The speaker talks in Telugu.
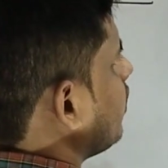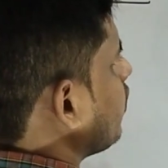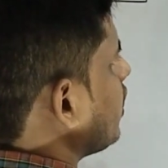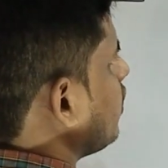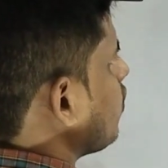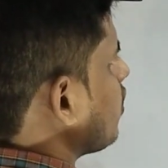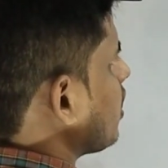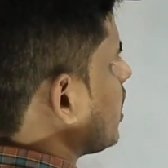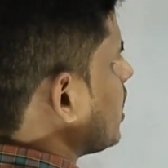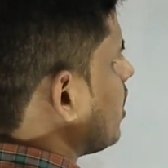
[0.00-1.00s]
ఇగోండి
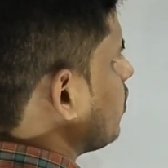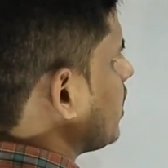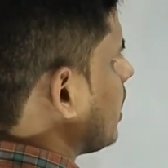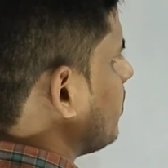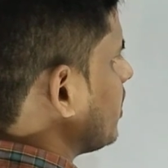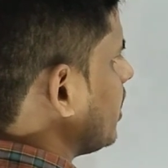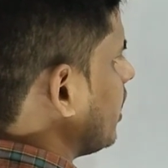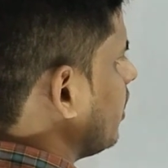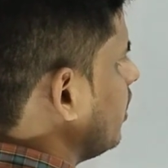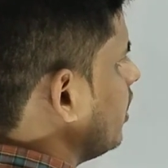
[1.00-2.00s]
గుండ్రంగా ఉంది కాబట్టి
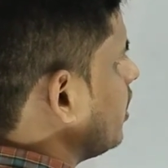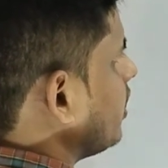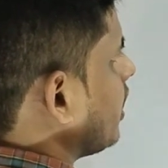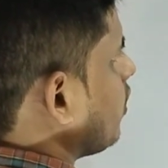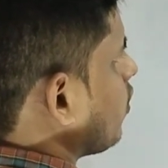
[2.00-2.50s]
నేను